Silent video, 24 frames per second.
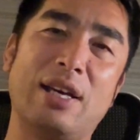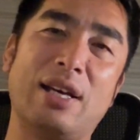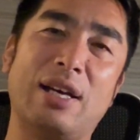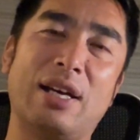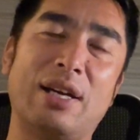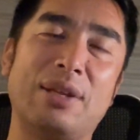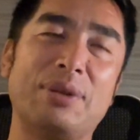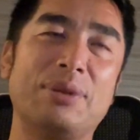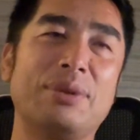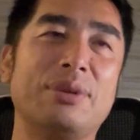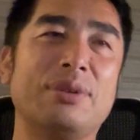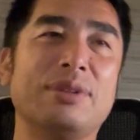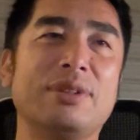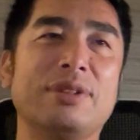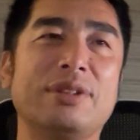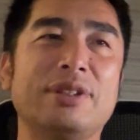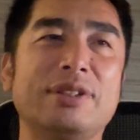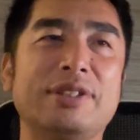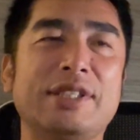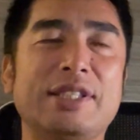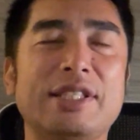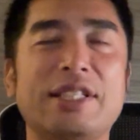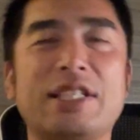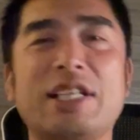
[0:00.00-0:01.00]
あの
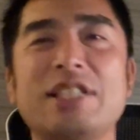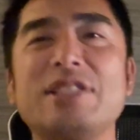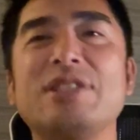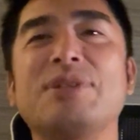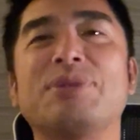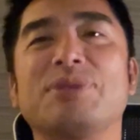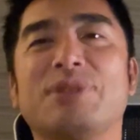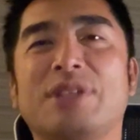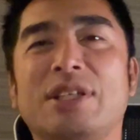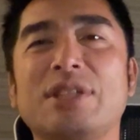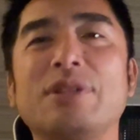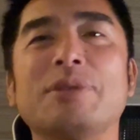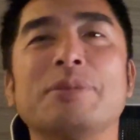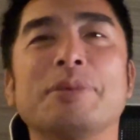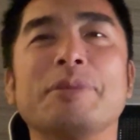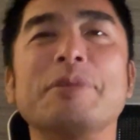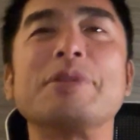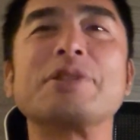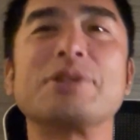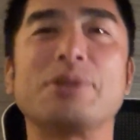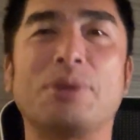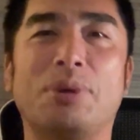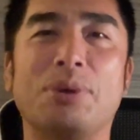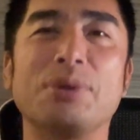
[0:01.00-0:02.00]
全然大したことないと思いま
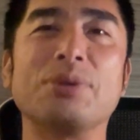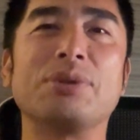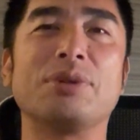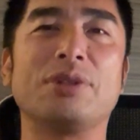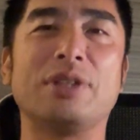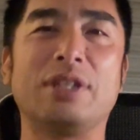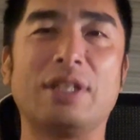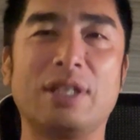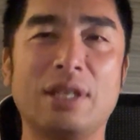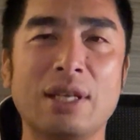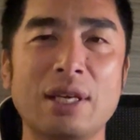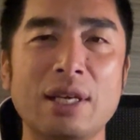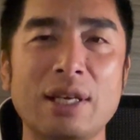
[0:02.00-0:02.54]
すよ本当に